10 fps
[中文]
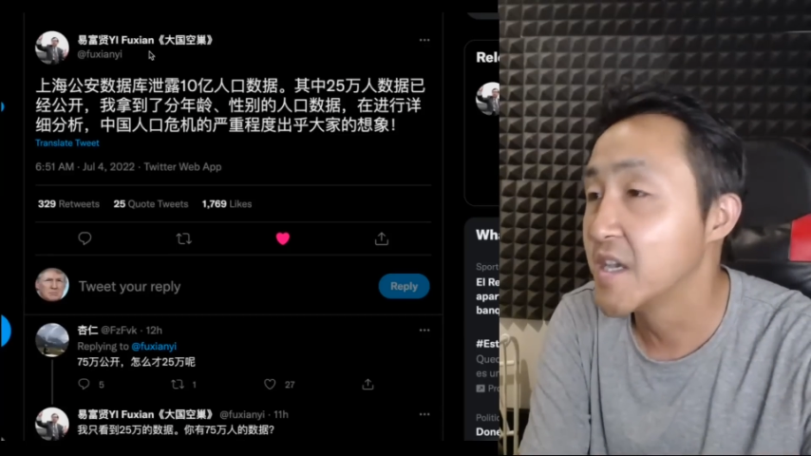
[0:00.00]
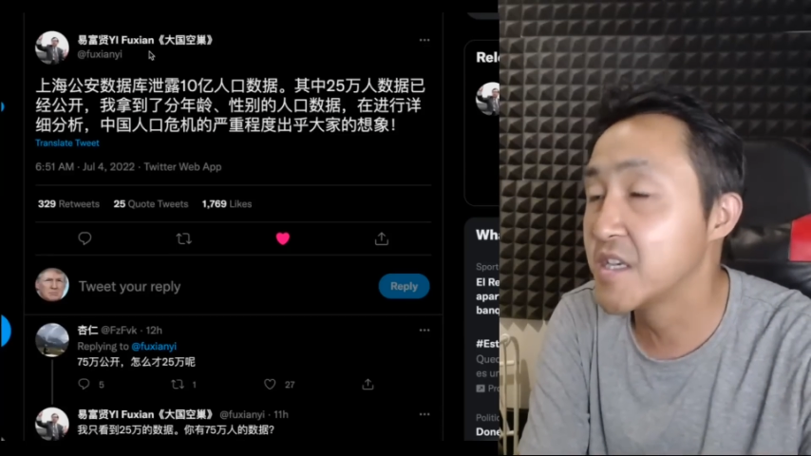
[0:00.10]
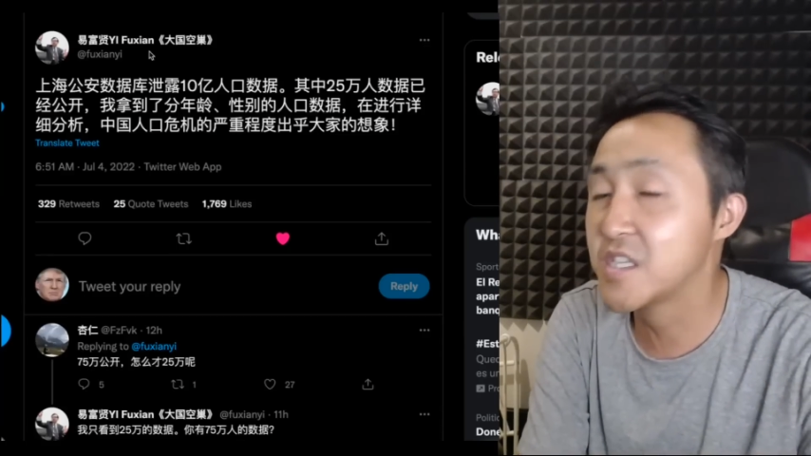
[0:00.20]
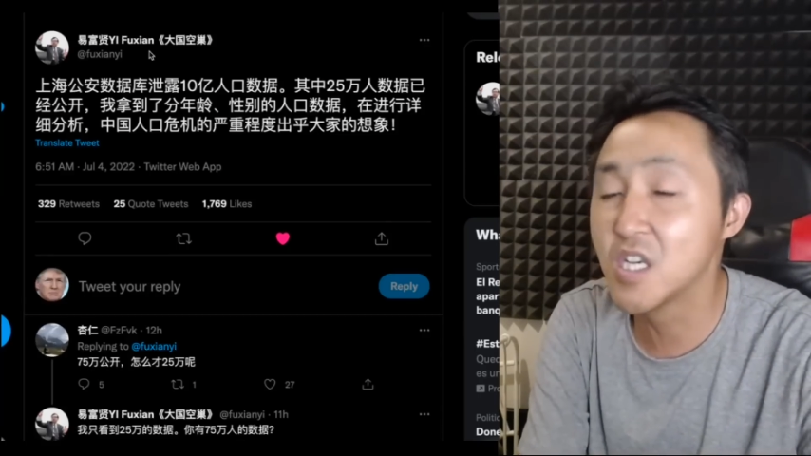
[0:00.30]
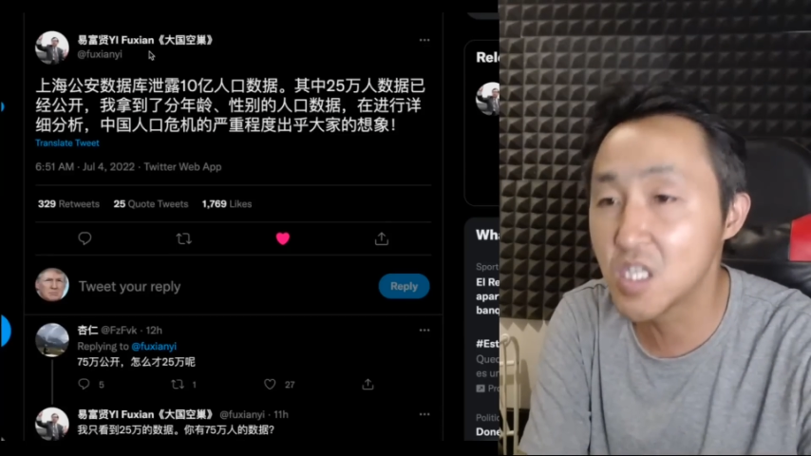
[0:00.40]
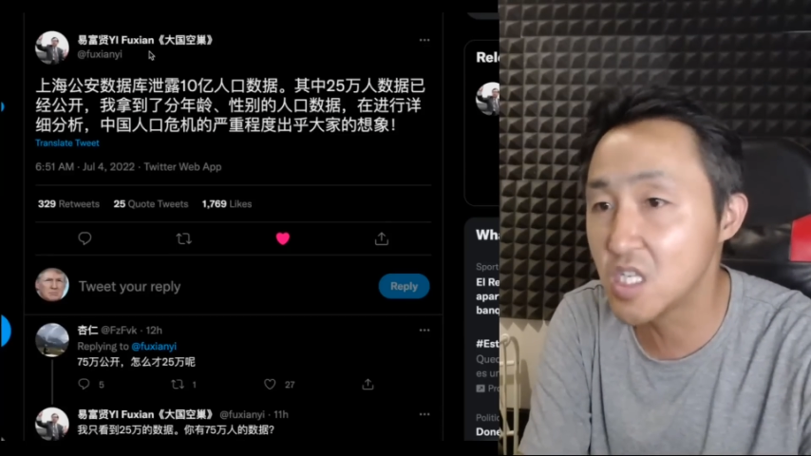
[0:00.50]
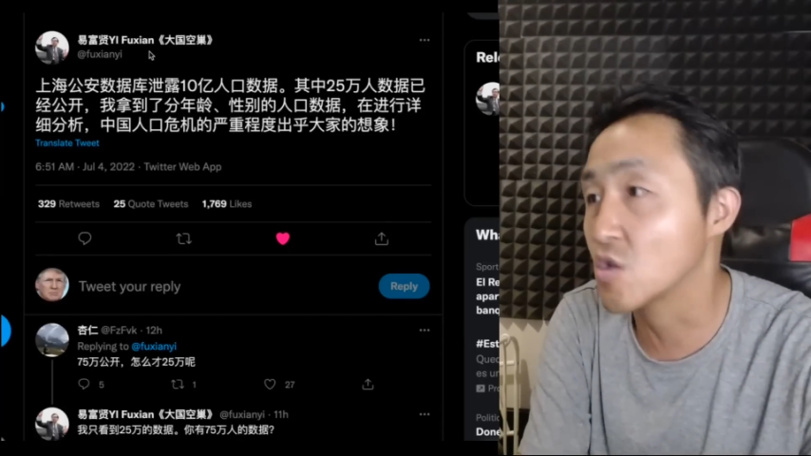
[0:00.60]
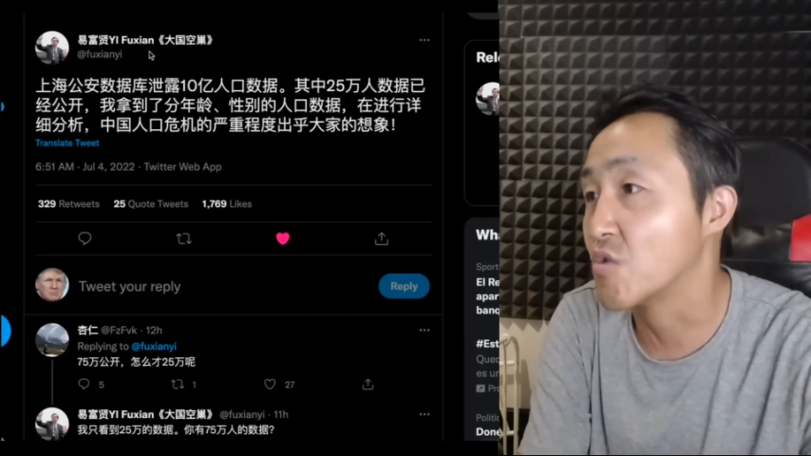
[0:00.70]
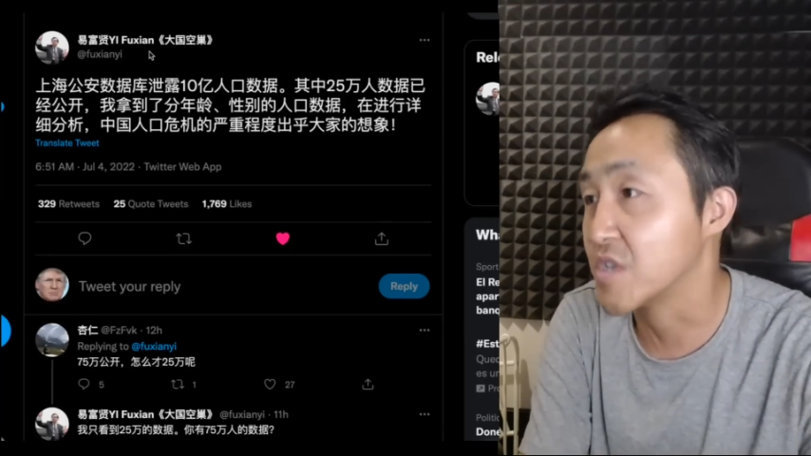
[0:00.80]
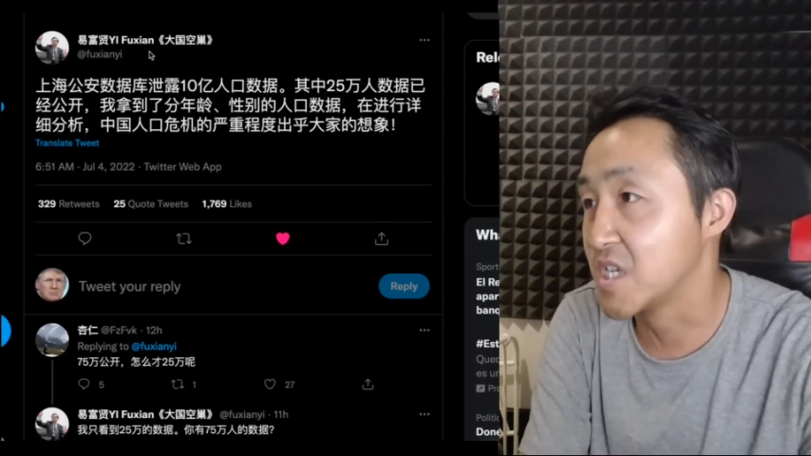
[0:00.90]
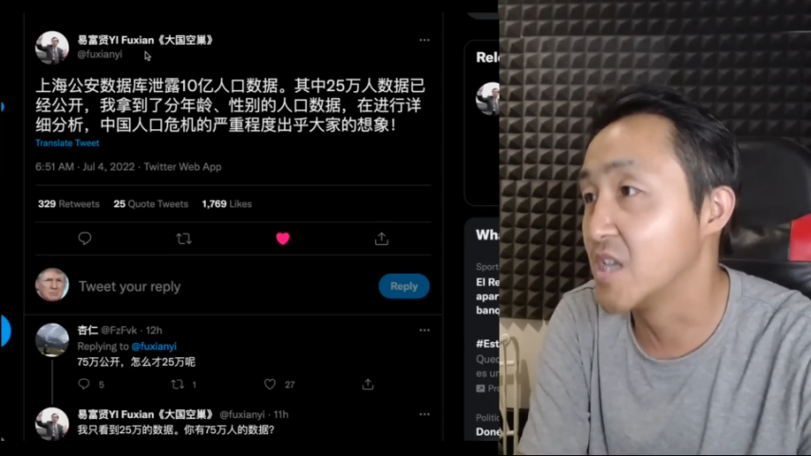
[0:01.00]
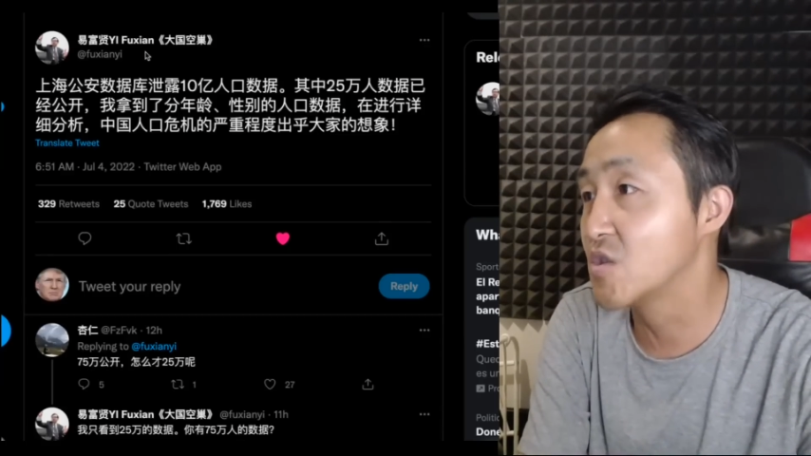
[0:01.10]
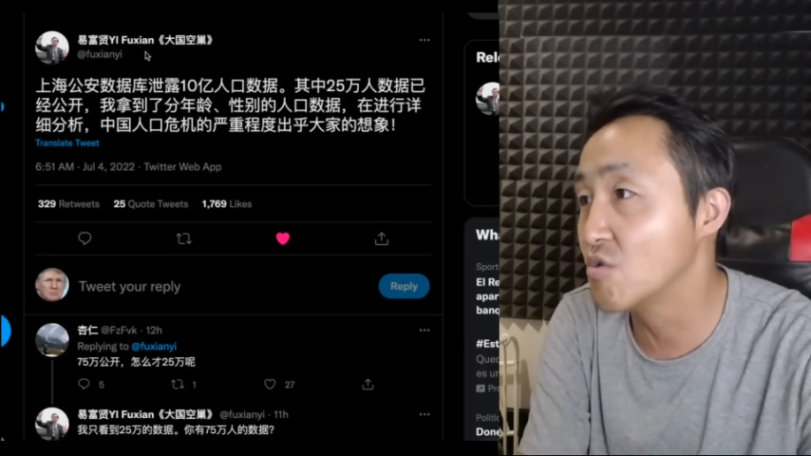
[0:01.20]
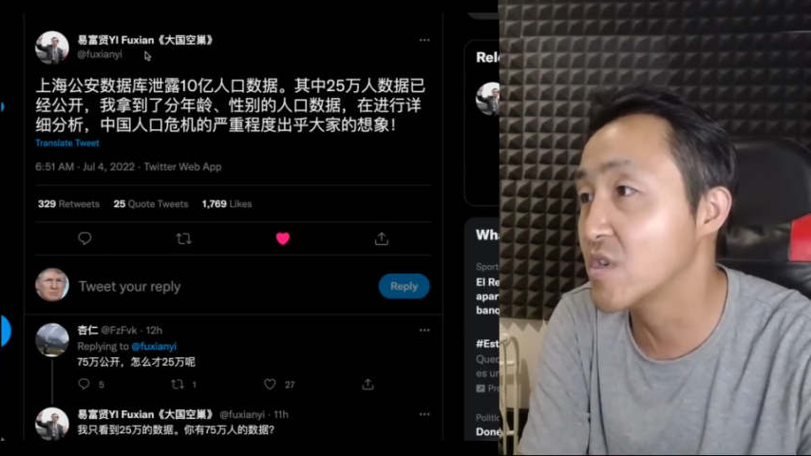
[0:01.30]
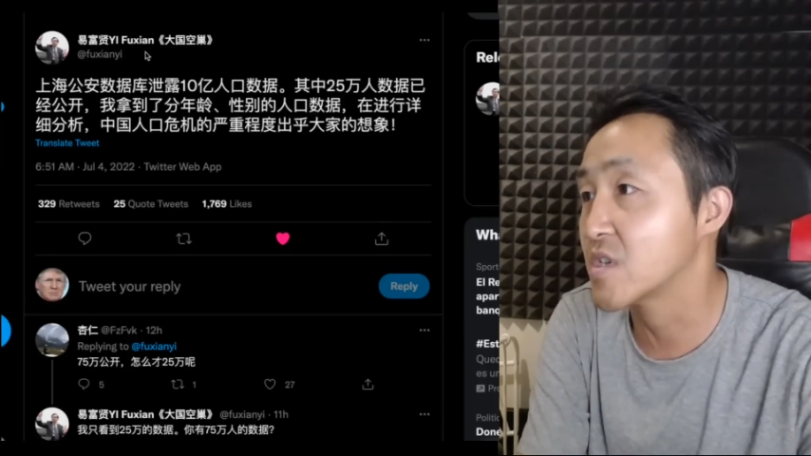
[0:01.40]
一些系统研
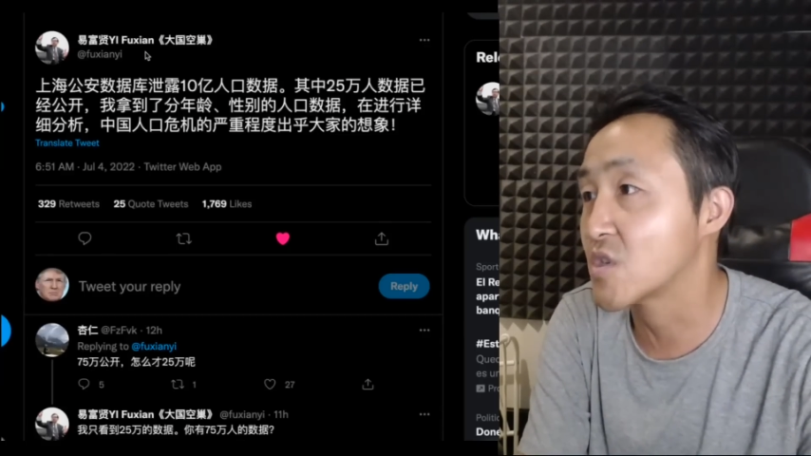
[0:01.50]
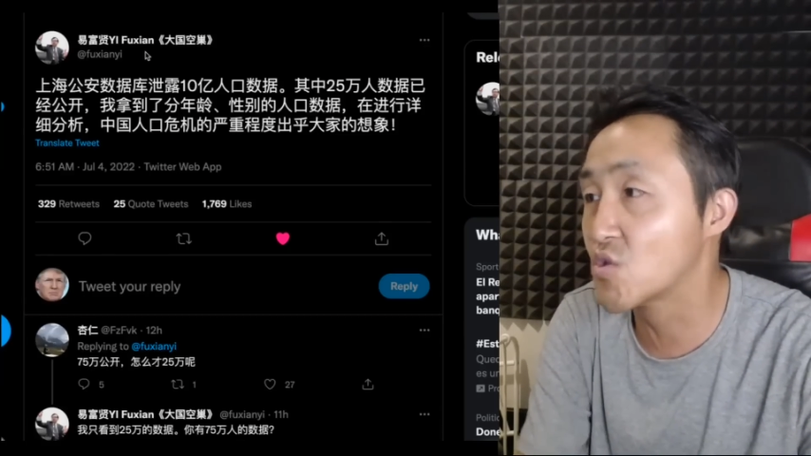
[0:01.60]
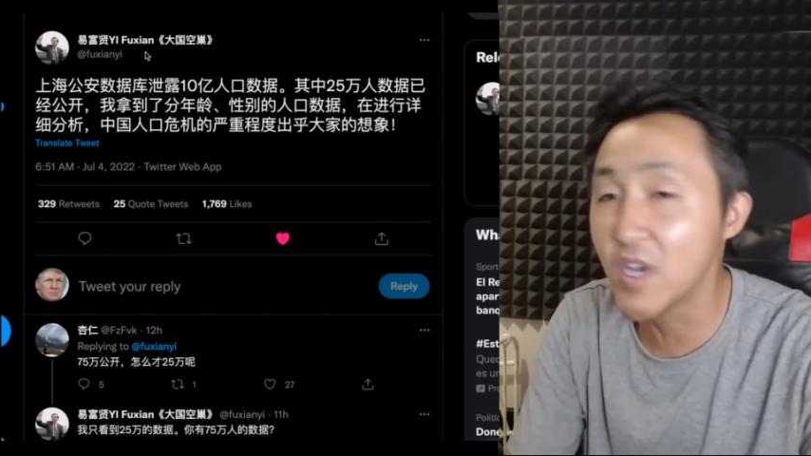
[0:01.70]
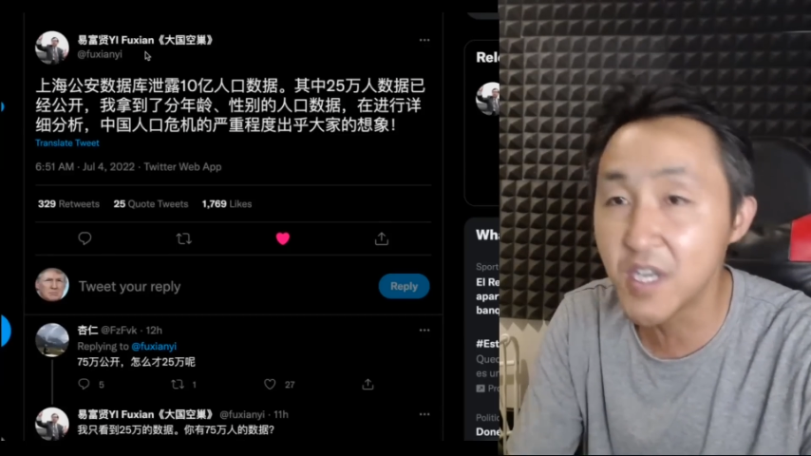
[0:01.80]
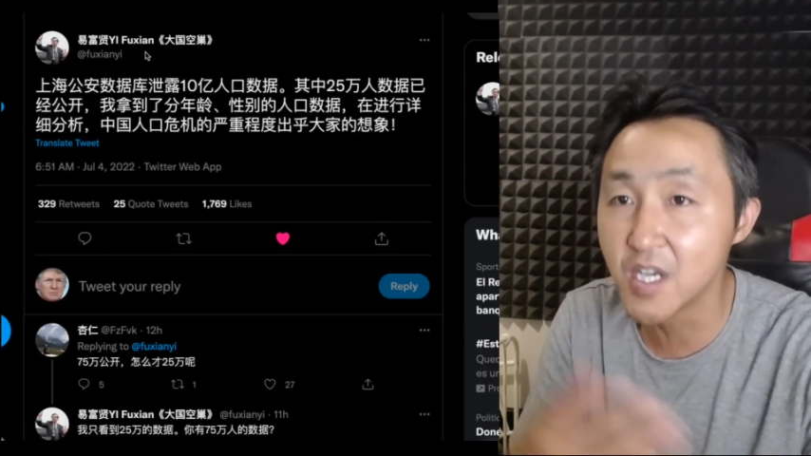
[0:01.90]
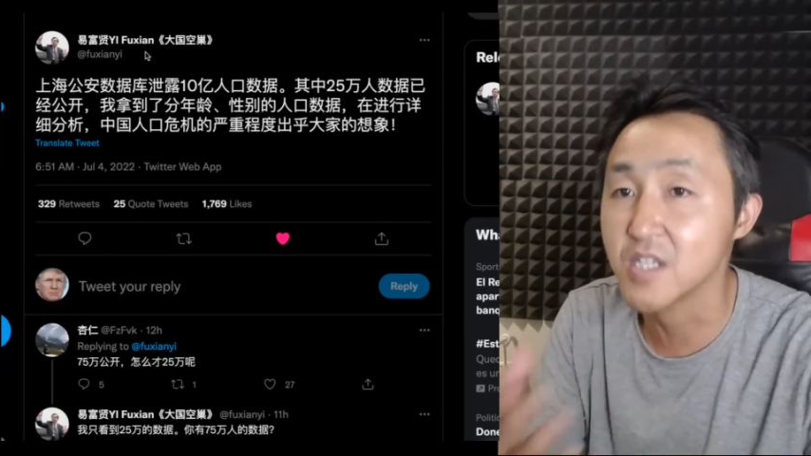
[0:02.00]
究的专业